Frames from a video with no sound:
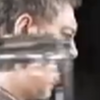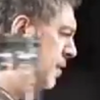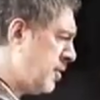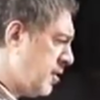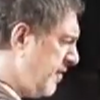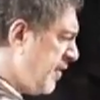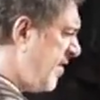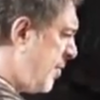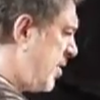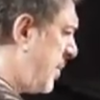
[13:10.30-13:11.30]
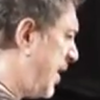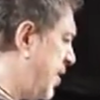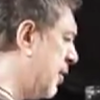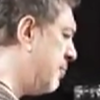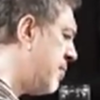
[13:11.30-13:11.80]
Non volevamo
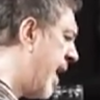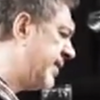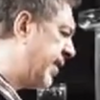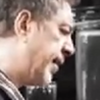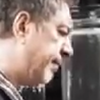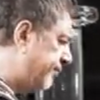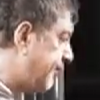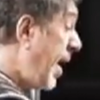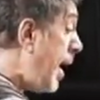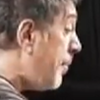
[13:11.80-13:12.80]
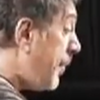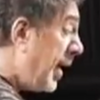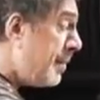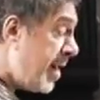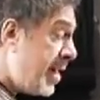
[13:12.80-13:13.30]
sapere di combattere, ma
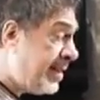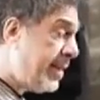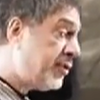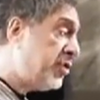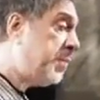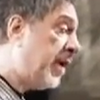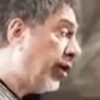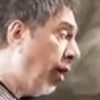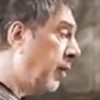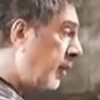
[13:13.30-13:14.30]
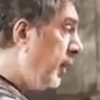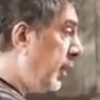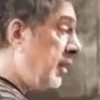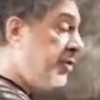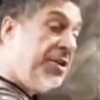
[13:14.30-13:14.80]
Palamede ci spiegò,
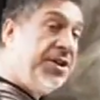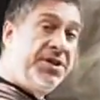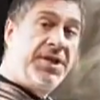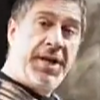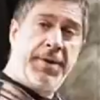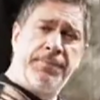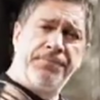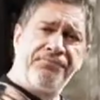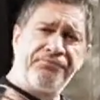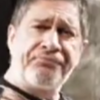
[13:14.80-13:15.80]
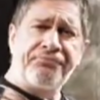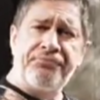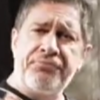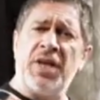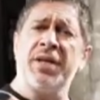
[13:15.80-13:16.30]
ci disse
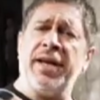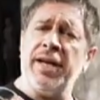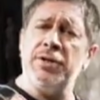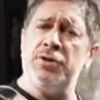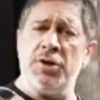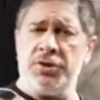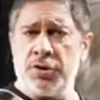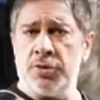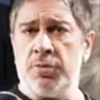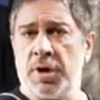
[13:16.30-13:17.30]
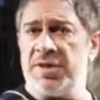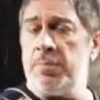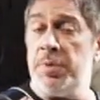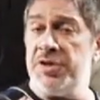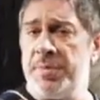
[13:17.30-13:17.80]
che il sole si oscura
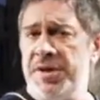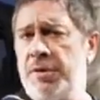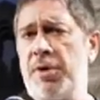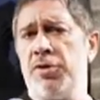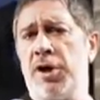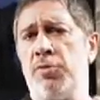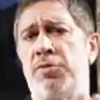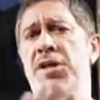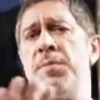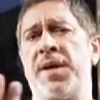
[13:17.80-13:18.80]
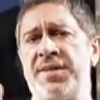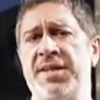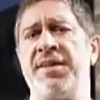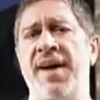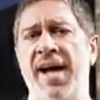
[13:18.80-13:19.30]
semplicemente quando la luna gli
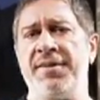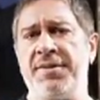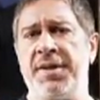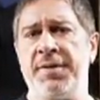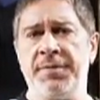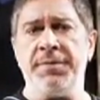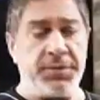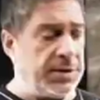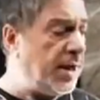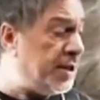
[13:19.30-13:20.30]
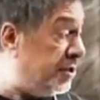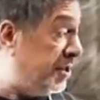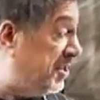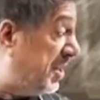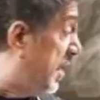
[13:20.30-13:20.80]
passa davanti e
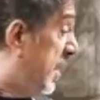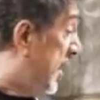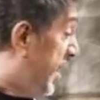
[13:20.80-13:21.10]
ci disse